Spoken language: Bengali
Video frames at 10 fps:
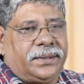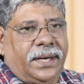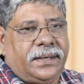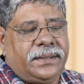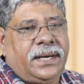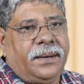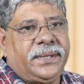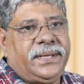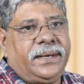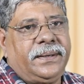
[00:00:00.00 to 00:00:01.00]
সেক্ষেত্রে
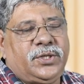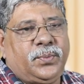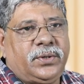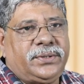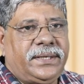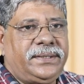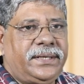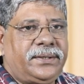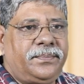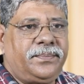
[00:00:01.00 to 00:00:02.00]
আমাদের স্পোর্টসের
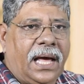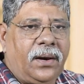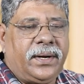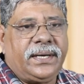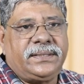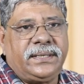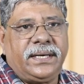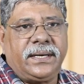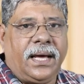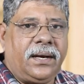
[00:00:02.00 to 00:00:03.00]
যেসব খেলোয়াড় আছে
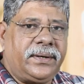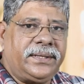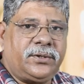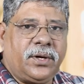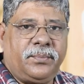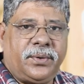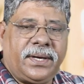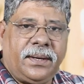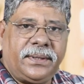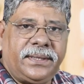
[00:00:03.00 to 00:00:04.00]
সেই খেলোয়াড়দের
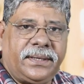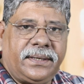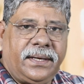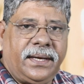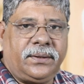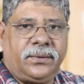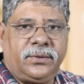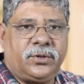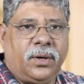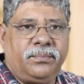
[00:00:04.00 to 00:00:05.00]
সম্পর্কে আমাদের একটু
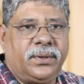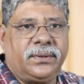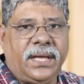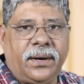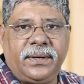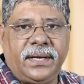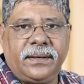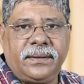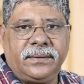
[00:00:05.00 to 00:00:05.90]
সম্ভব ধারণা